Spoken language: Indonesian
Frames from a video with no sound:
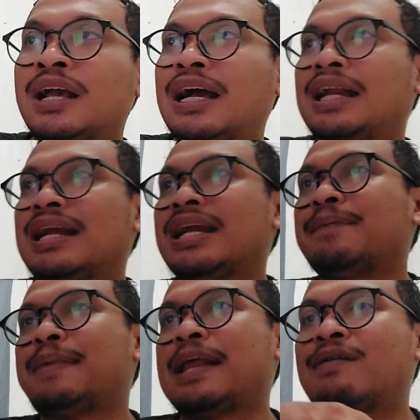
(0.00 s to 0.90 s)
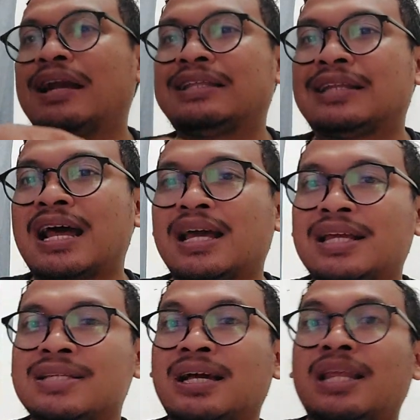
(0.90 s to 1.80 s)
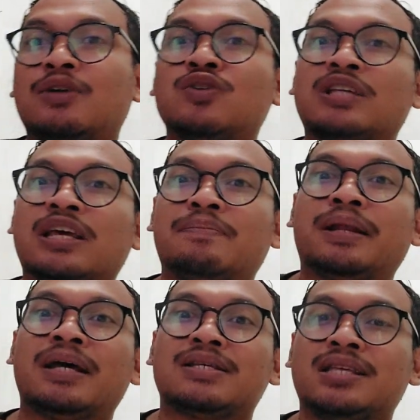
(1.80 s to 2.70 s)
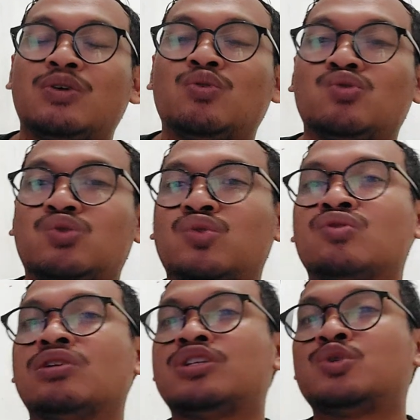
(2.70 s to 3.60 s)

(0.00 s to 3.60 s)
Karena ini perlawanan terakhir sekaligus selebrasi untuk eh,